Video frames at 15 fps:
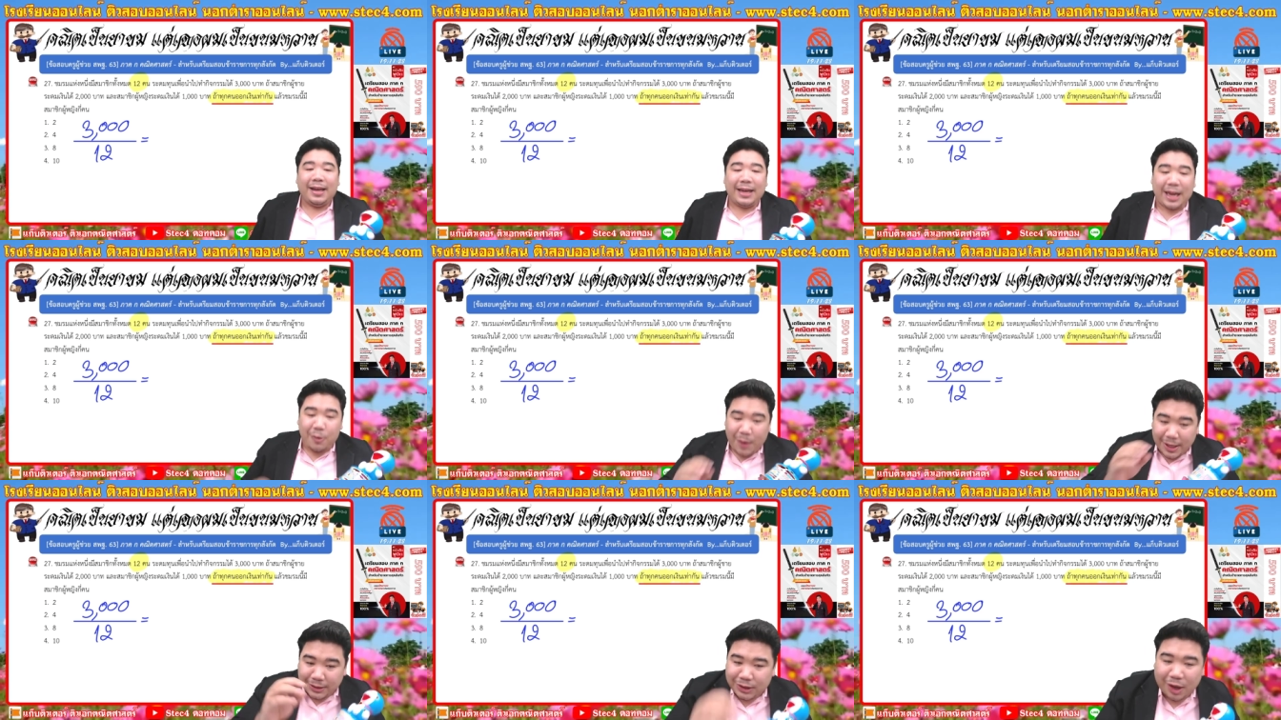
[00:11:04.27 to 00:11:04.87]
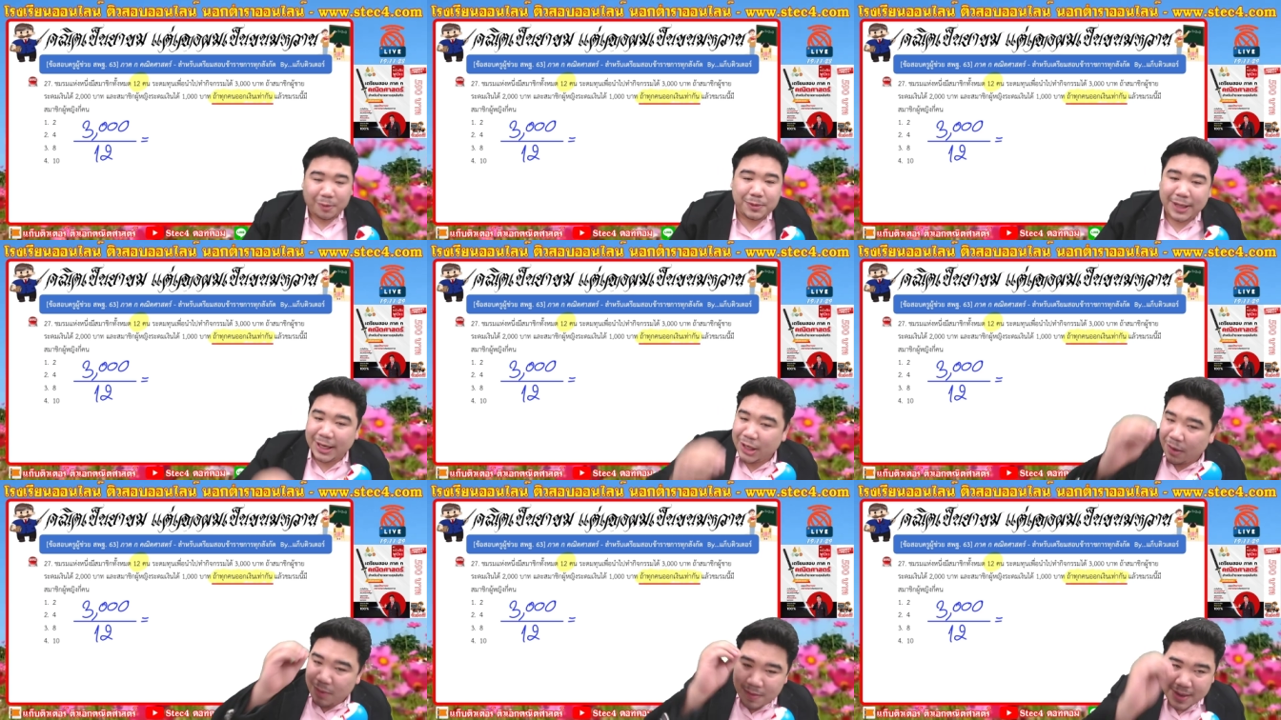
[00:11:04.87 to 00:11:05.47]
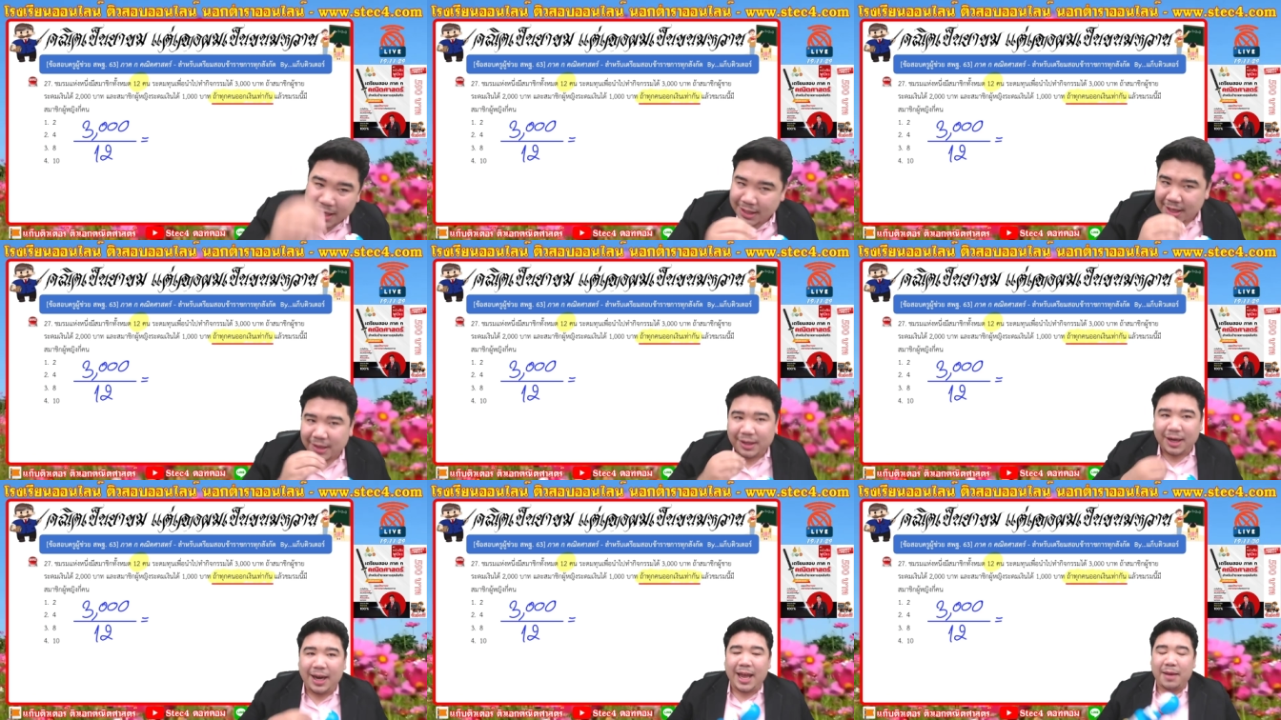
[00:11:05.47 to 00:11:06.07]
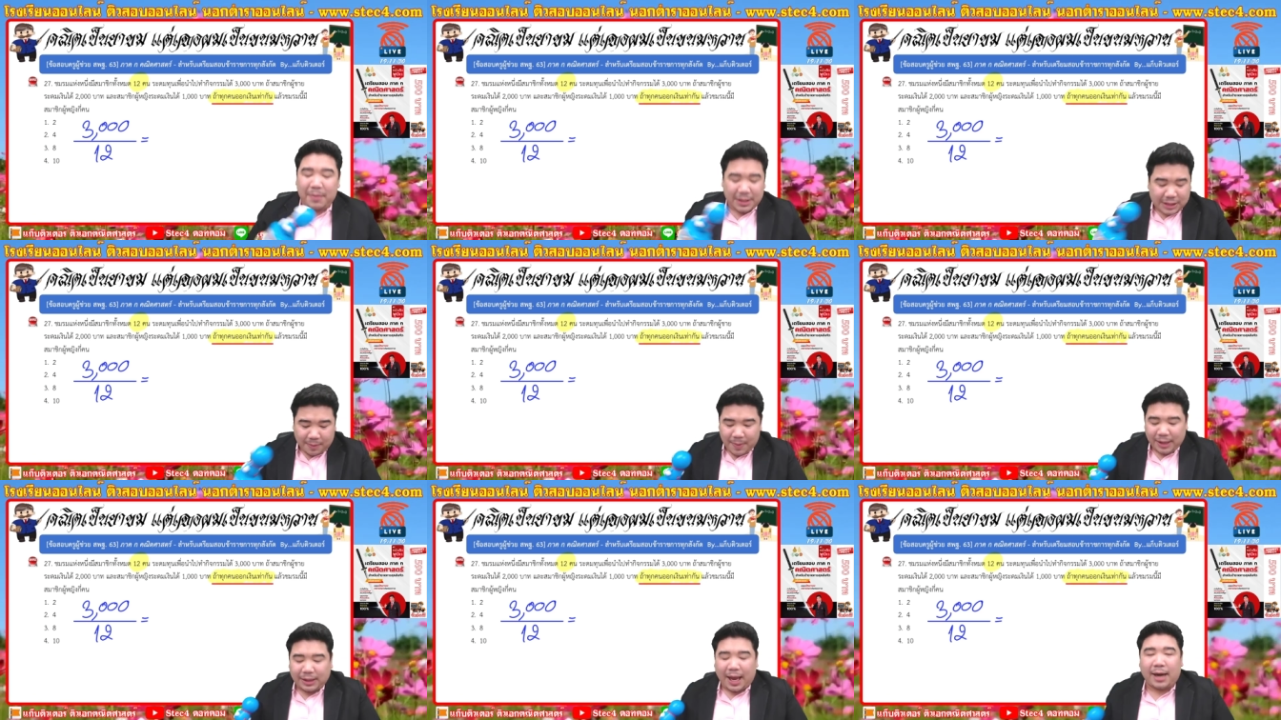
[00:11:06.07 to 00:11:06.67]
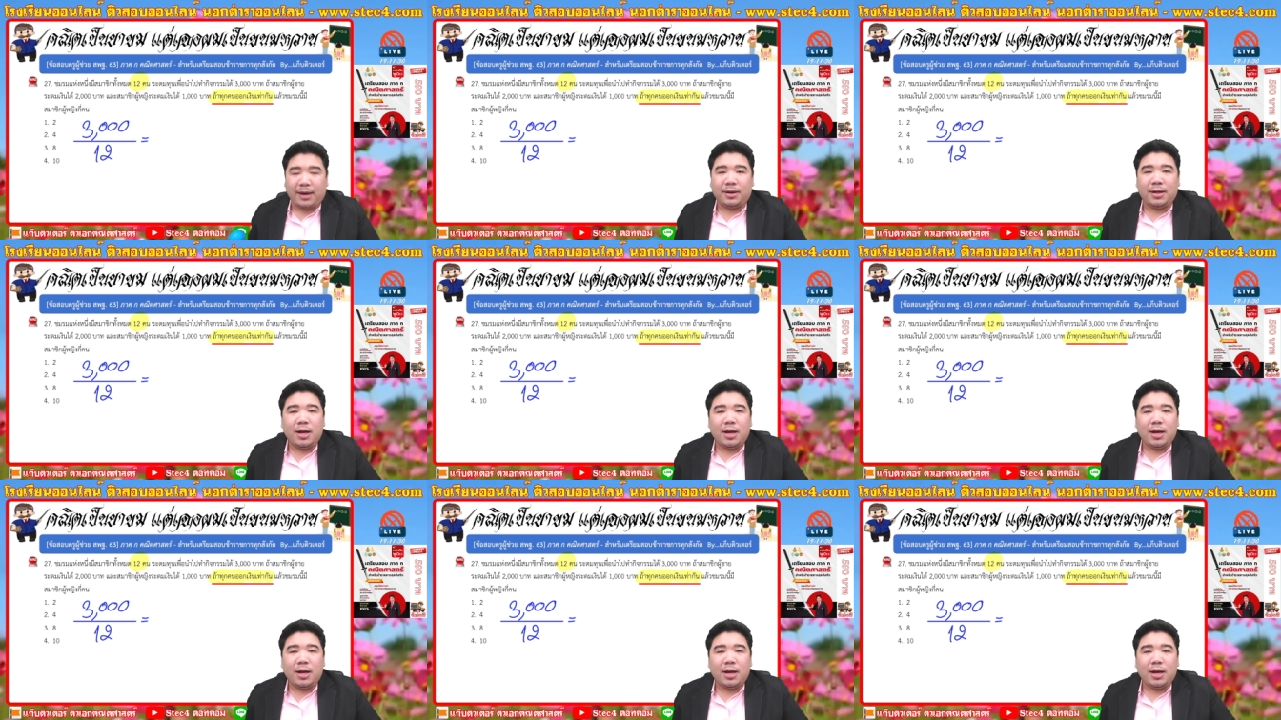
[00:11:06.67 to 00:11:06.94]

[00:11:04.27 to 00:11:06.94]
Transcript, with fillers: ในวันสอบจริงเราไม่มีเครื่องคิดเลขมันจะไม่ทัน